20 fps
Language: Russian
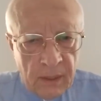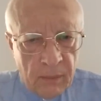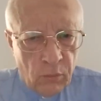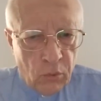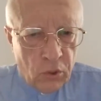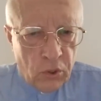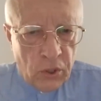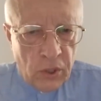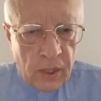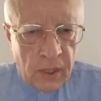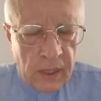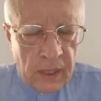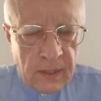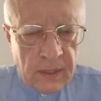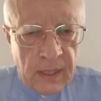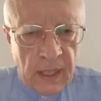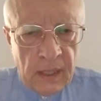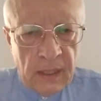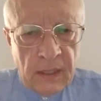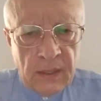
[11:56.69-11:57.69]
Там уже не
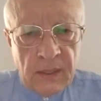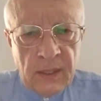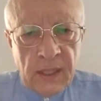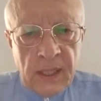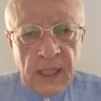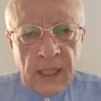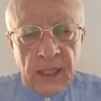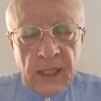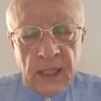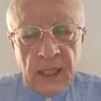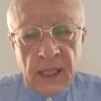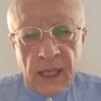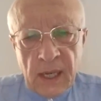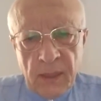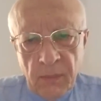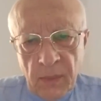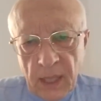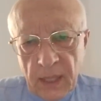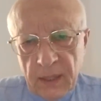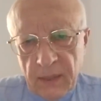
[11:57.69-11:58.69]
осталось никаких
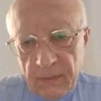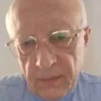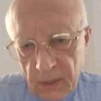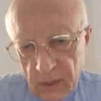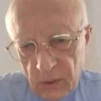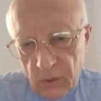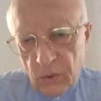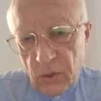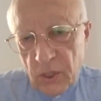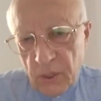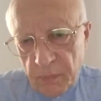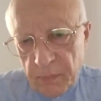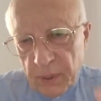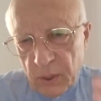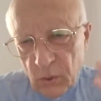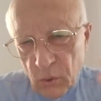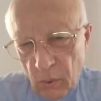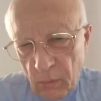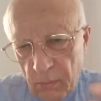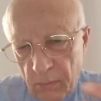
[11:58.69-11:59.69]
Романовых, но ну,
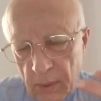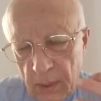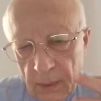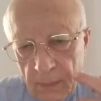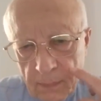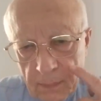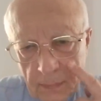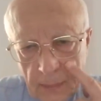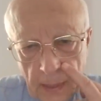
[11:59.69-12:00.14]
типа дом был.